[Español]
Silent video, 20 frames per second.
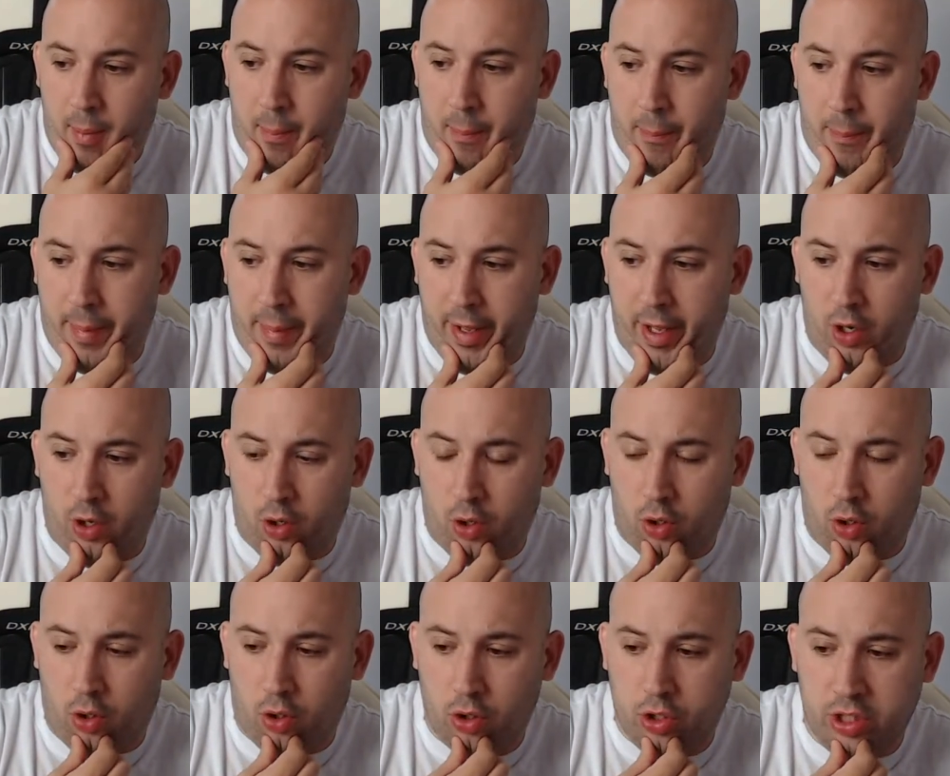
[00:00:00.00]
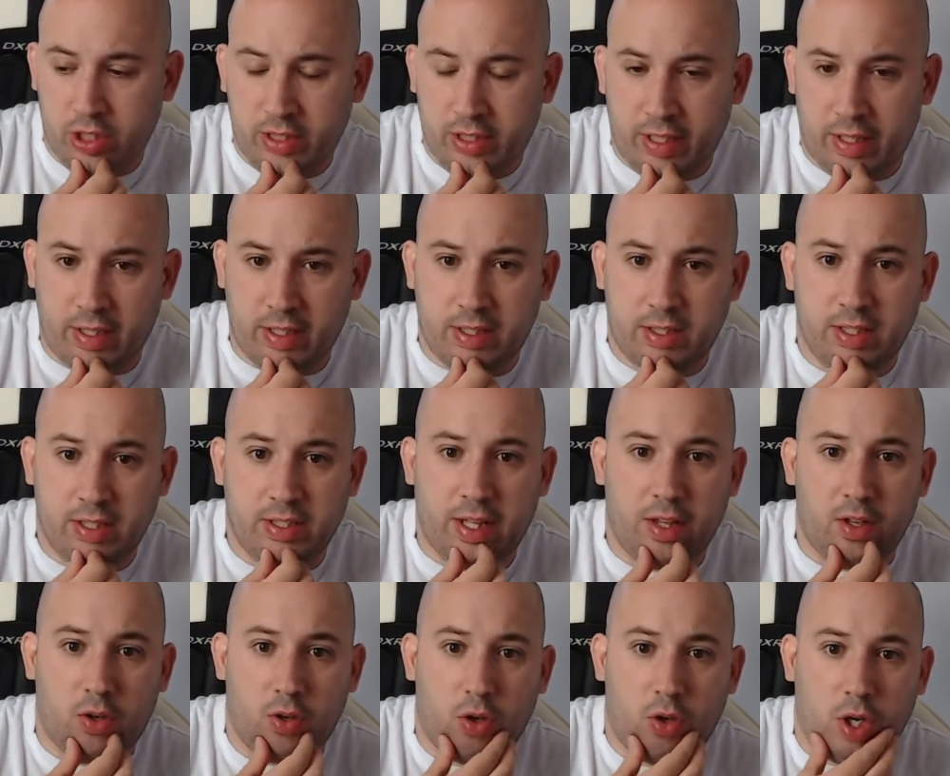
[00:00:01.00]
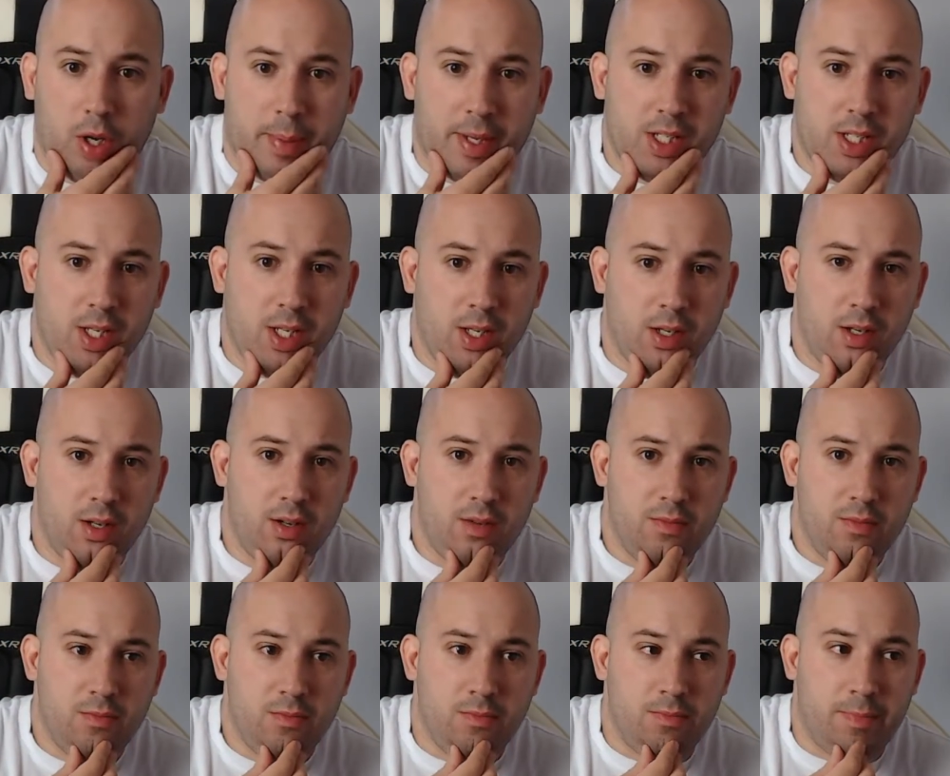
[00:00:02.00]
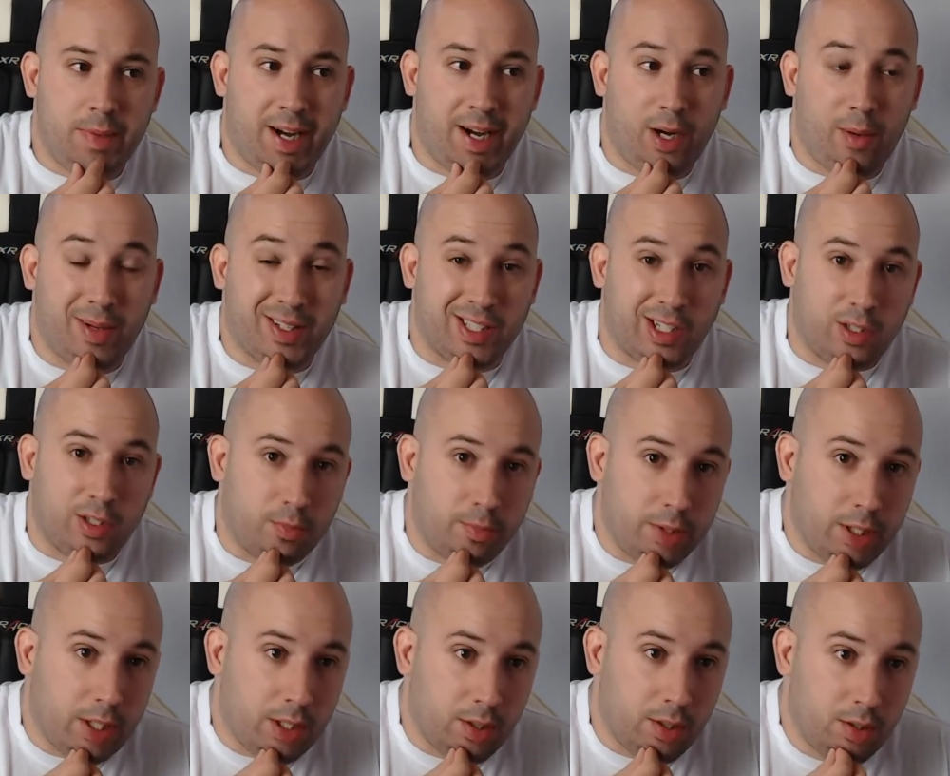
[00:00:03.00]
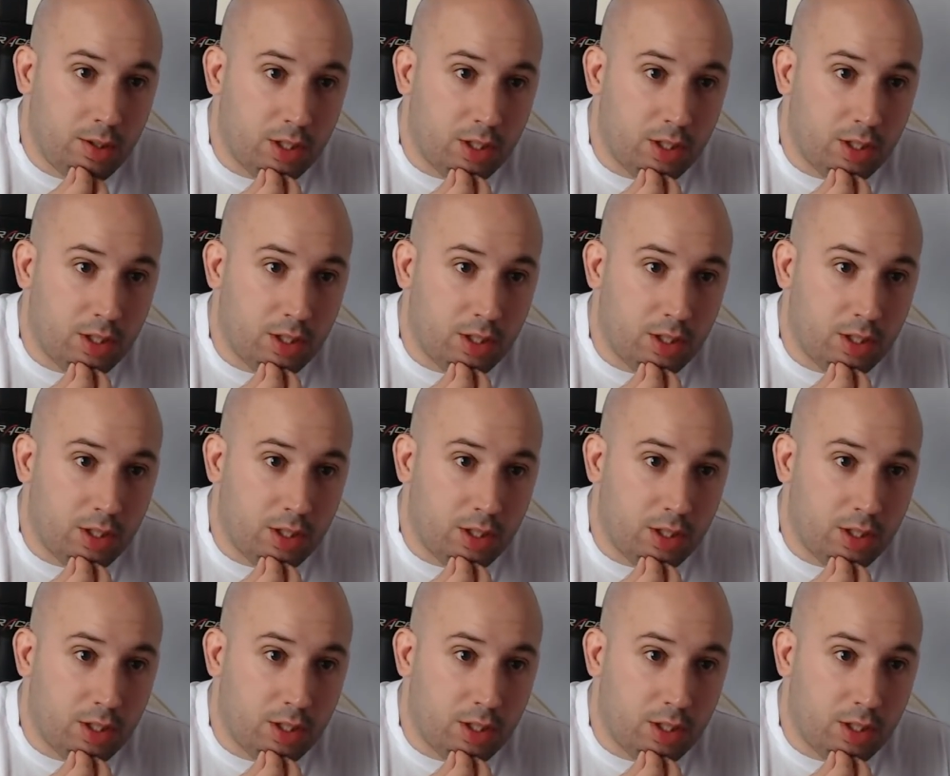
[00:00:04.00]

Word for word: Pero si te, si te digo lo que pasa, mm, ¿para qué lo vas a comprar?